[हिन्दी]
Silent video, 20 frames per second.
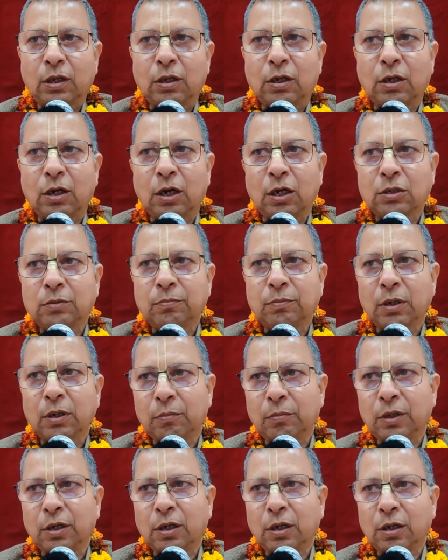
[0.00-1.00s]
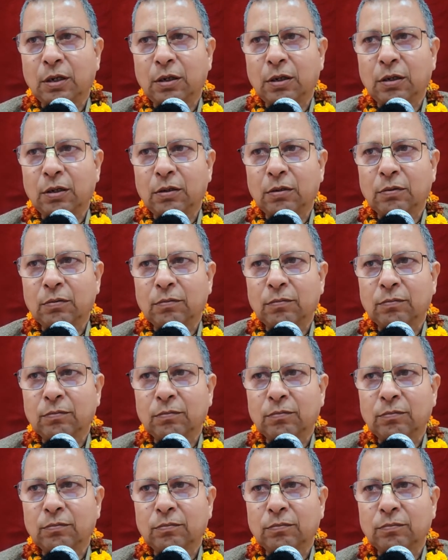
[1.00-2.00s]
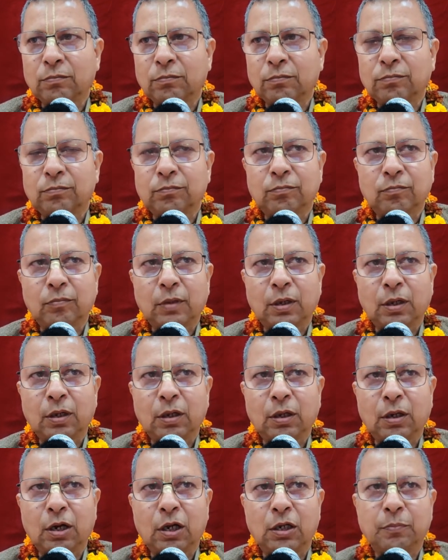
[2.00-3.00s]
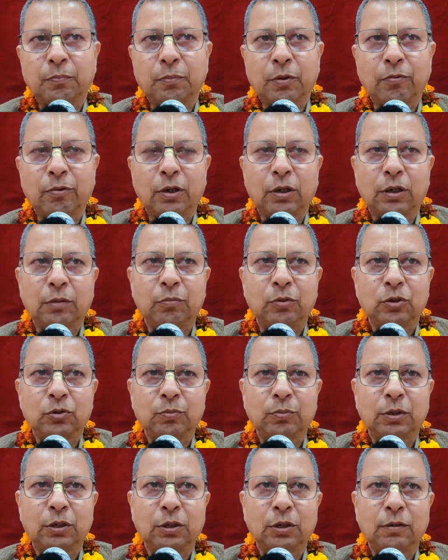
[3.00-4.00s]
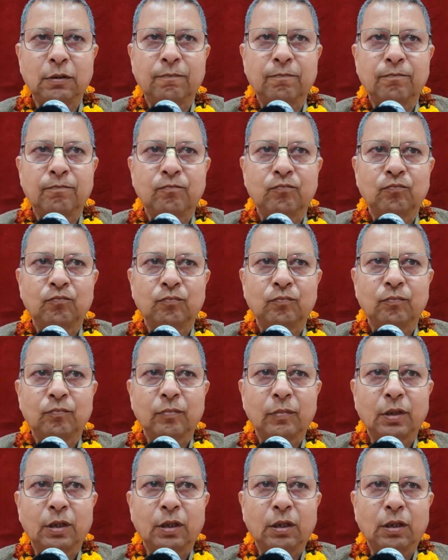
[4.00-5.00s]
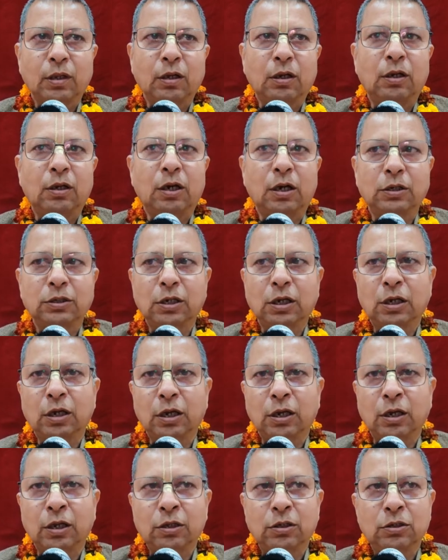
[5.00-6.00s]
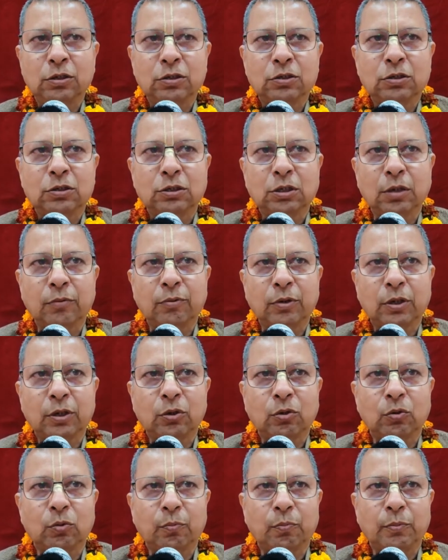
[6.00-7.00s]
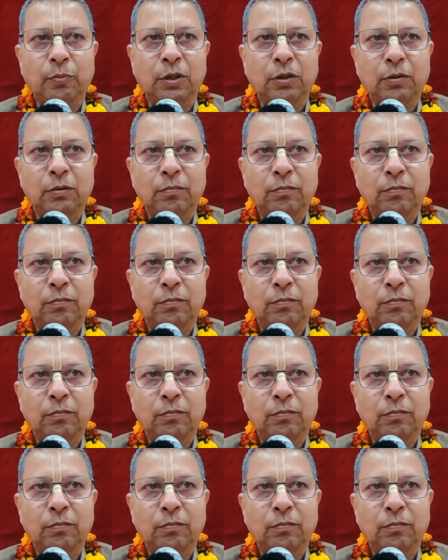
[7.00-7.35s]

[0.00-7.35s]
राजमहल में रह रहे हैं राज परिवार के बीच में हैं राजा है नहीं सेवक के रूप में